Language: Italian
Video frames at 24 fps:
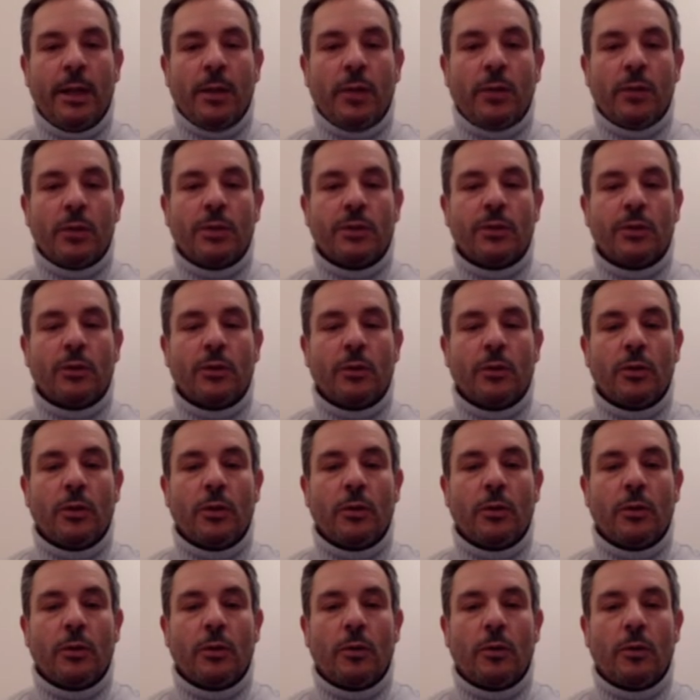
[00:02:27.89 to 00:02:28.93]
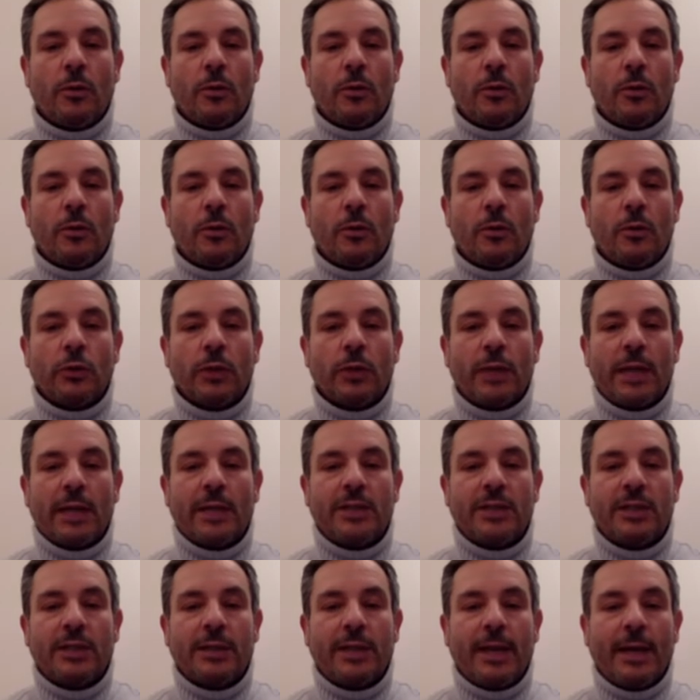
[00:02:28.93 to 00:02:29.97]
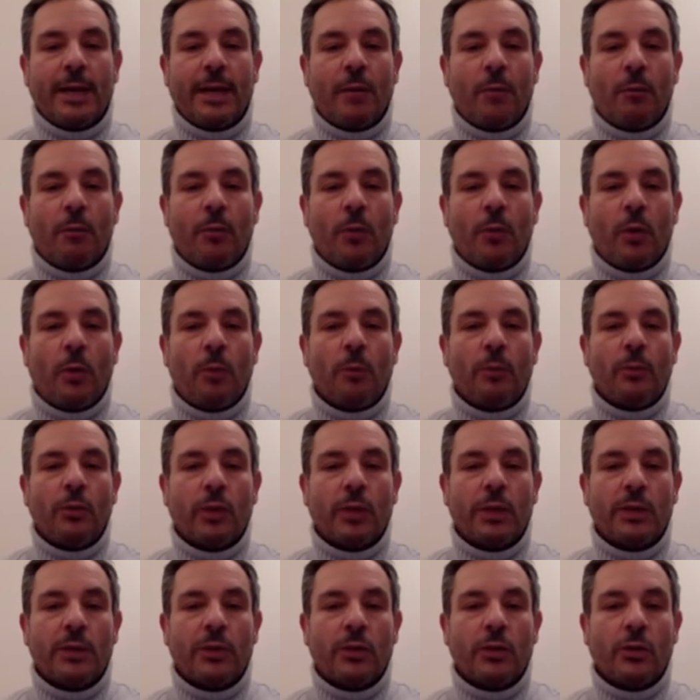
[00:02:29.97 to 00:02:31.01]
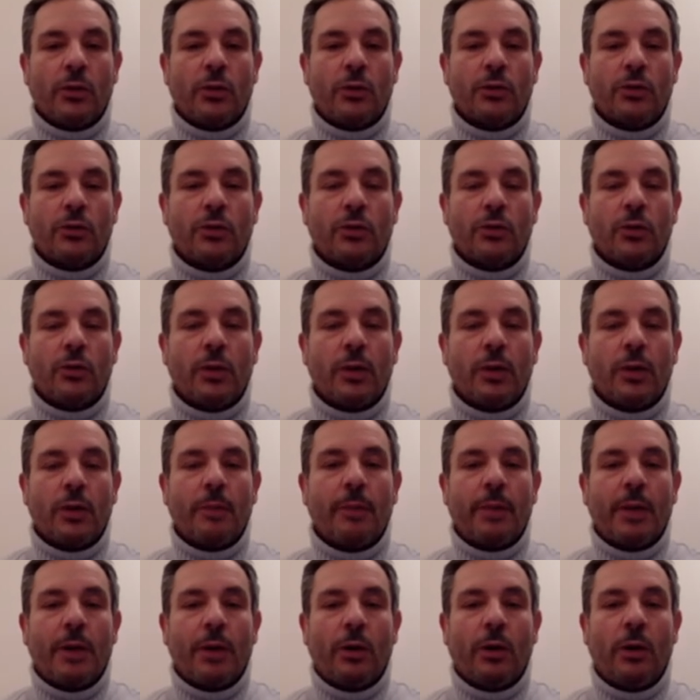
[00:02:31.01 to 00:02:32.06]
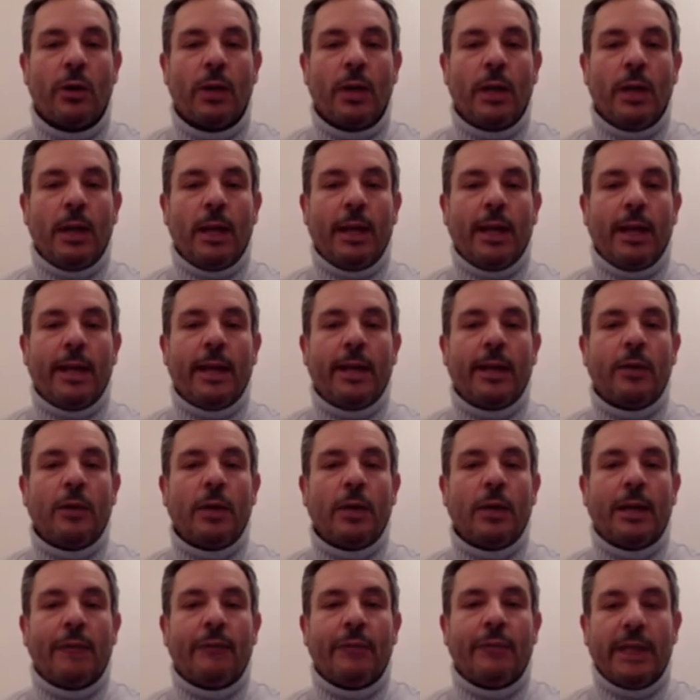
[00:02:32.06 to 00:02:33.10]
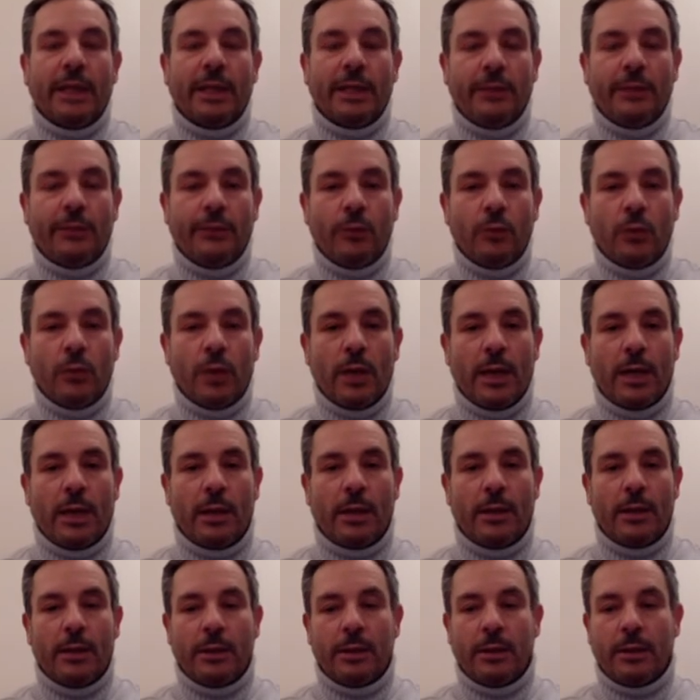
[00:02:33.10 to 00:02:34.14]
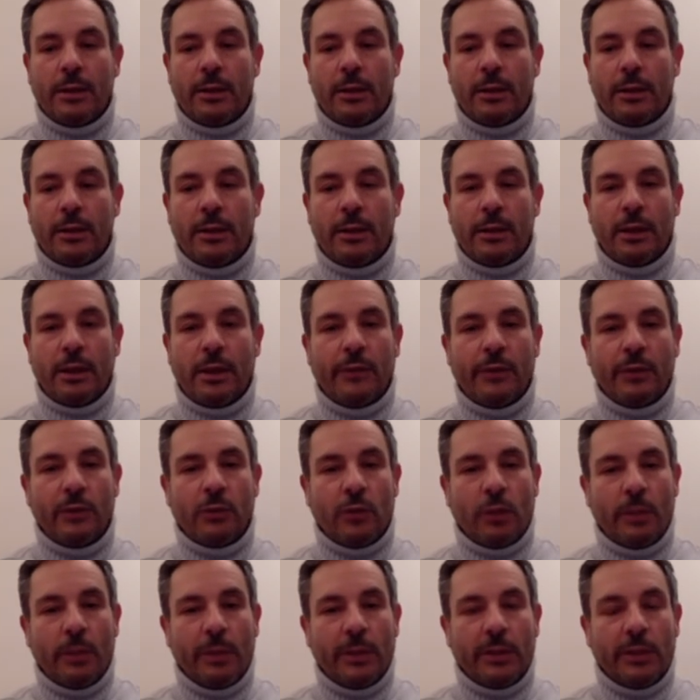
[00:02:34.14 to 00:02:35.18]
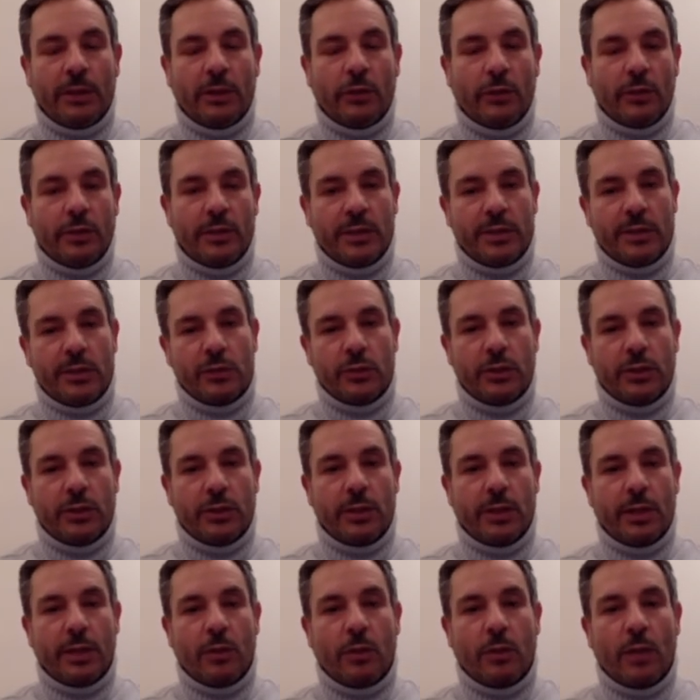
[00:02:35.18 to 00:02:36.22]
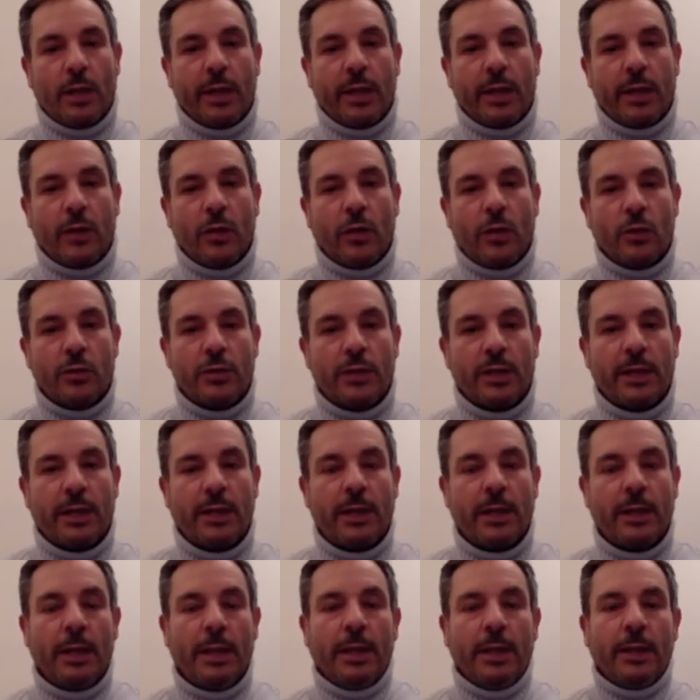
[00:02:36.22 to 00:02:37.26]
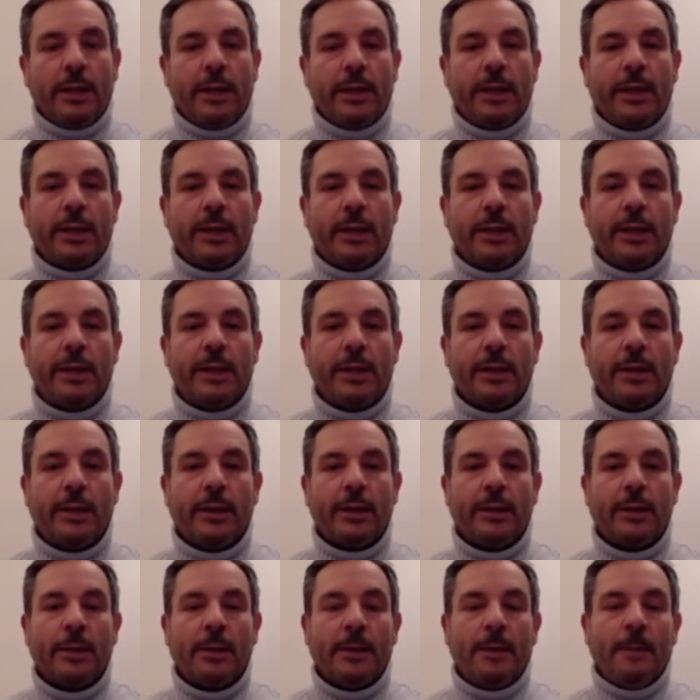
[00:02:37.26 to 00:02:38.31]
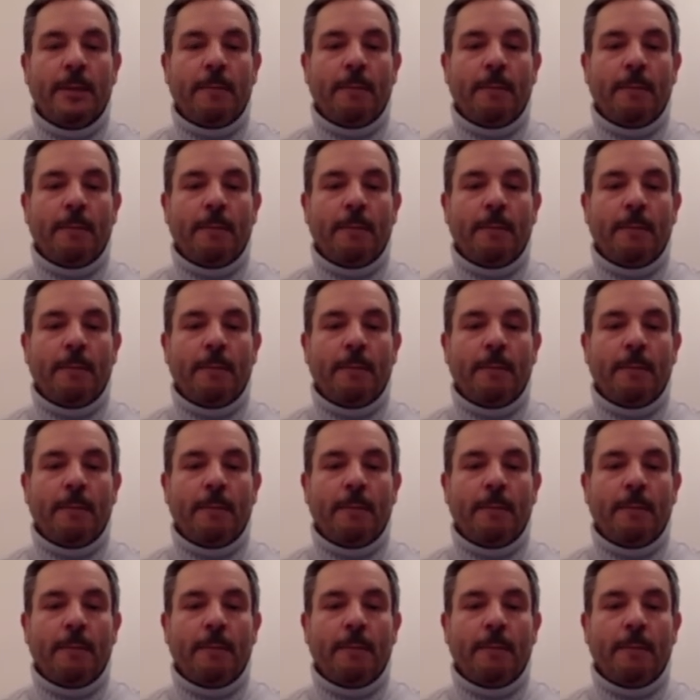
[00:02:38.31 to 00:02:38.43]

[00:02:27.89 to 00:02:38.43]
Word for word: questo, questo, punto della città un po' più nascosto che però è la via di fuga eh, eventualmente dovesse succedere qualche cosa nei, eh,